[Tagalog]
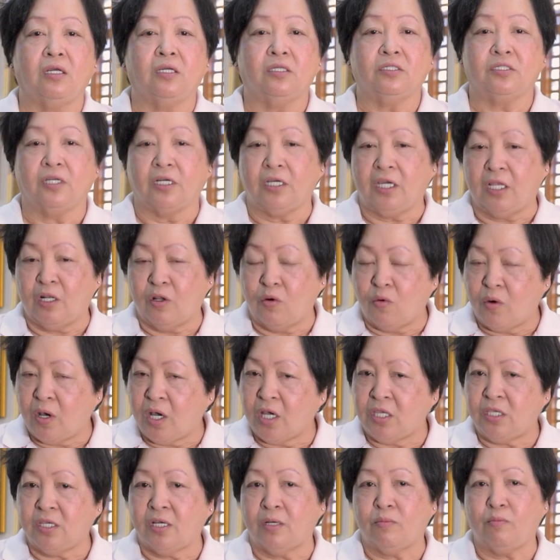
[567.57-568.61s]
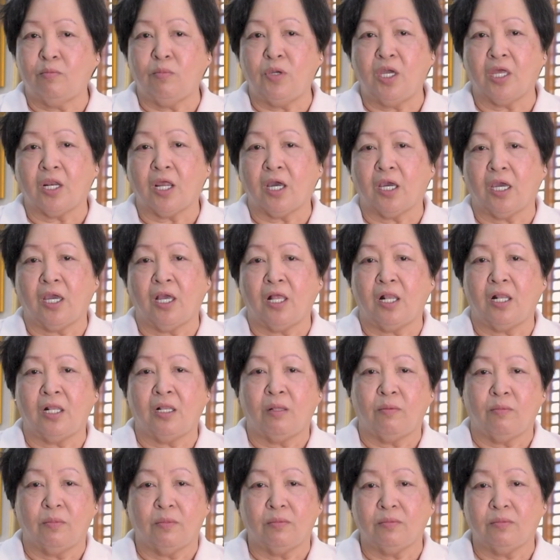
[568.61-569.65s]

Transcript: sa ginawa niyang miracle.